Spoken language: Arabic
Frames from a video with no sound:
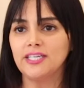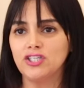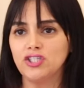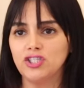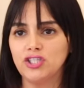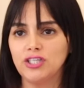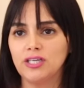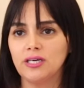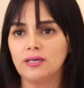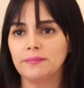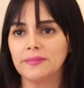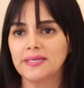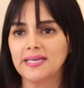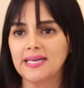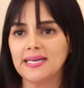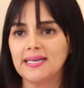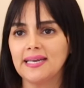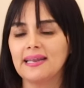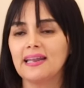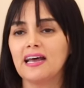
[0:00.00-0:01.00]
كيجينا من
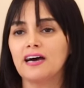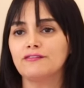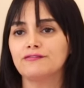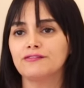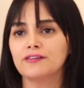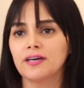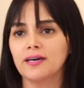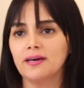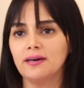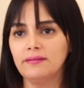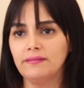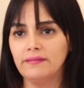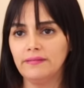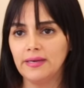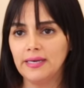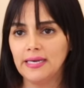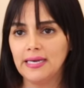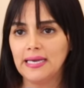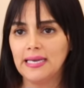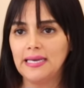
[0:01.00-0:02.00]
خلال الافكار
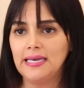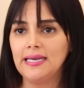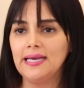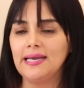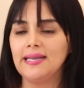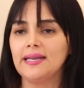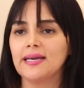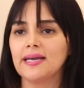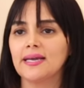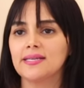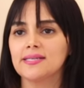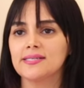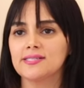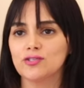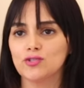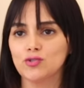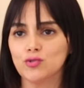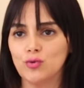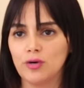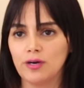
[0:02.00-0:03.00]
اللي حنا
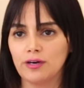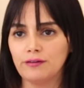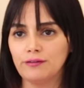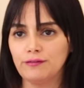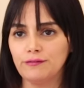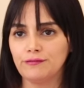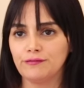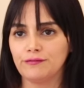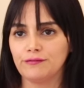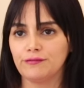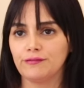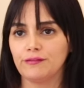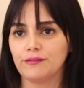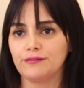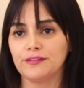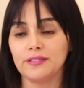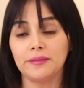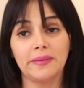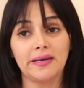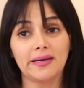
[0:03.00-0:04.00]
كنسجوها
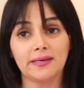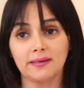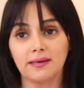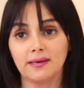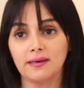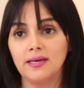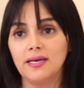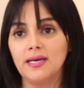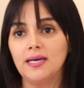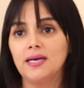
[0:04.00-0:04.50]
في دماغنا